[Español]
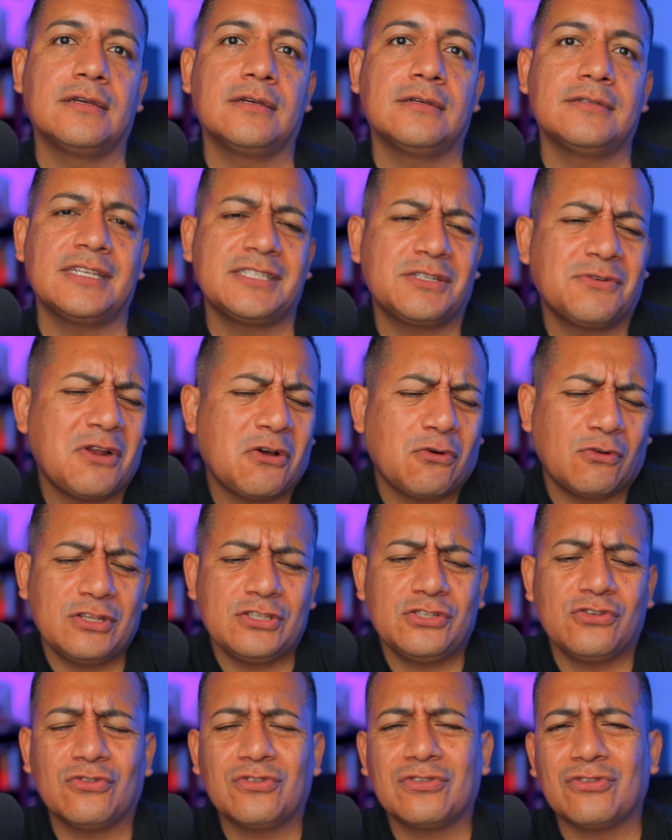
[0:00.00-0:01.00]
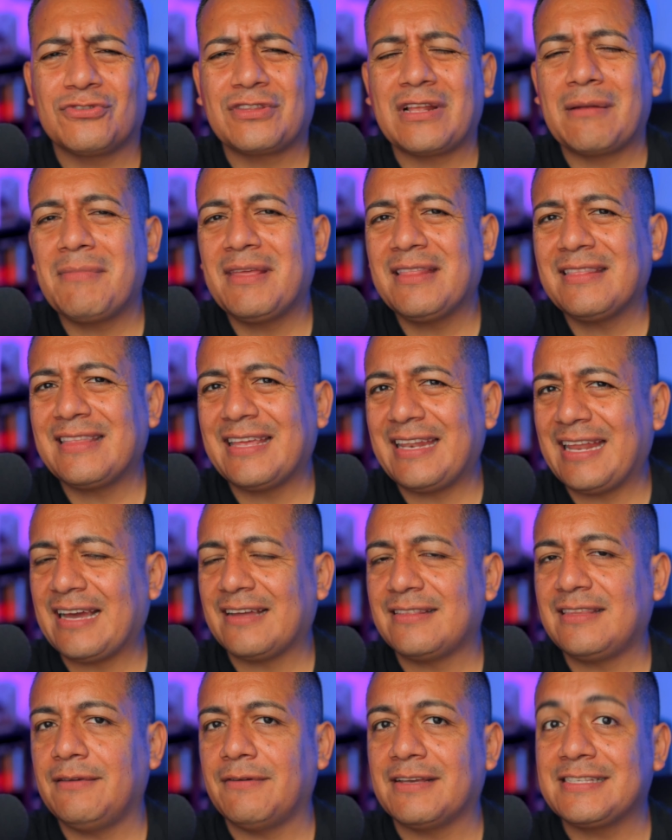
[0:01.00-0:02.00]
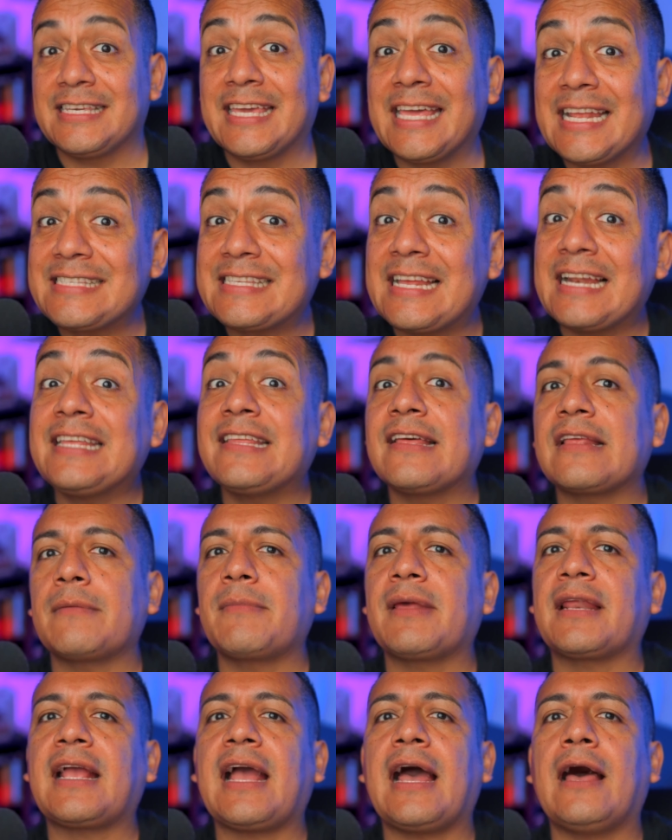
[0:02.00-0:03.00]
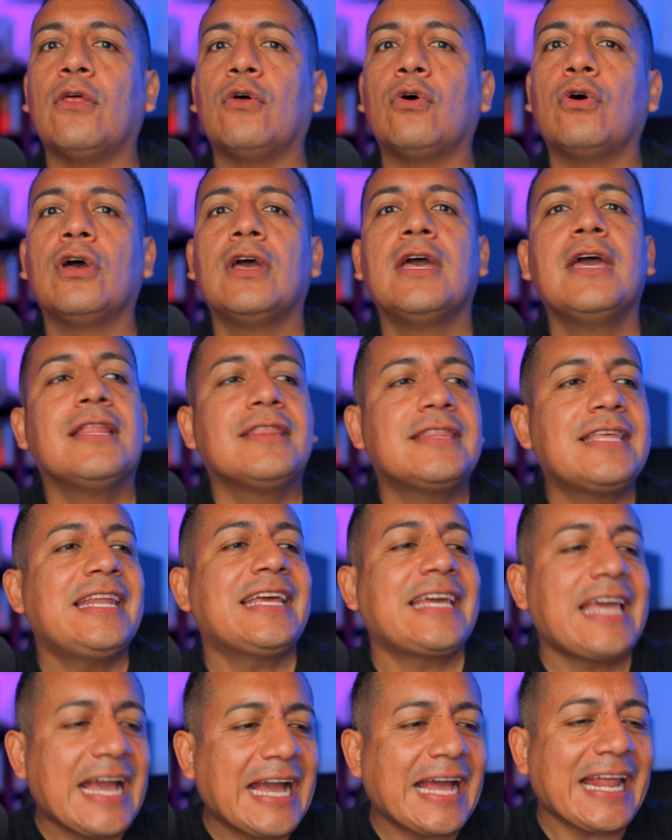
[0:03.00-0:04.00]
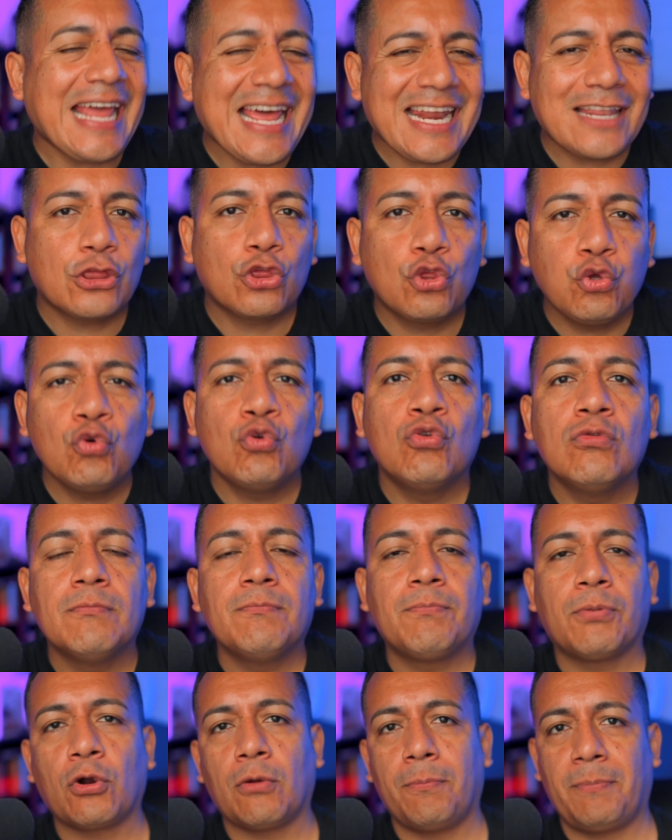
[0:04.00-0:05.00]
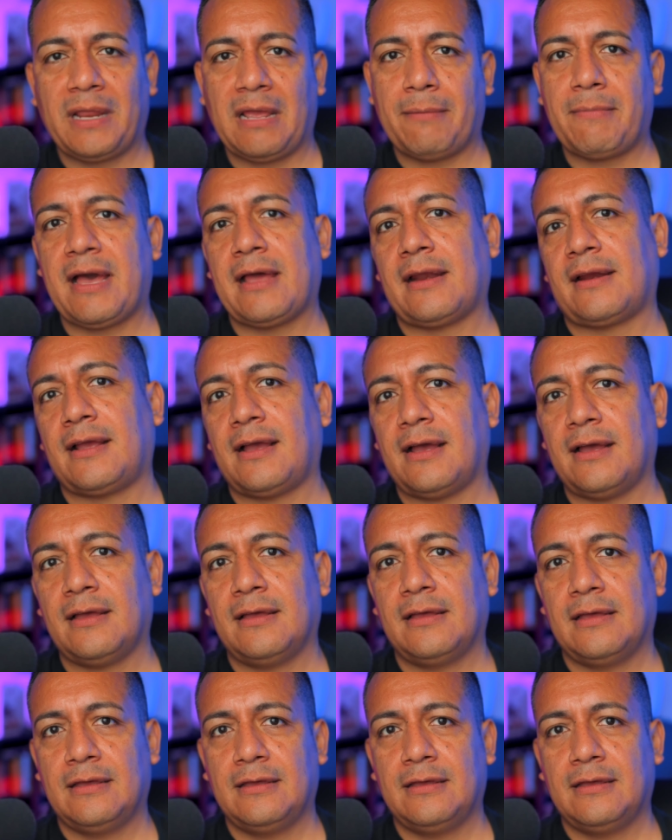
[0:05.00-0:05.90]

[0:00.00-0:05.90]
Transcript: Se hace una condición totalmente negativa. Si quieres salir líder de mercado, tienes que crear tu propia marca.